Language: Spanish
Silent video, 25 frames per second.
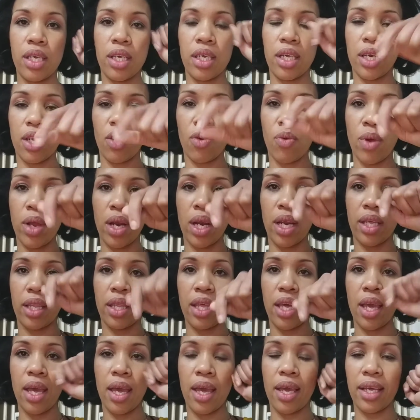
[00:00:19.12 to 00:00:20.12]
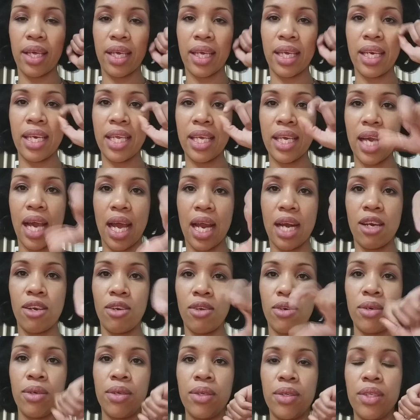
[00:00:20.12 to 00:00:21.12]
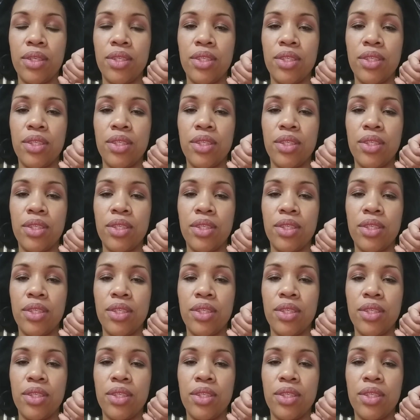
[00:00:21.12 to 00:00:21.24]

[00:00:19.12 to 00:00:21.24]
Recuerda de clicarlo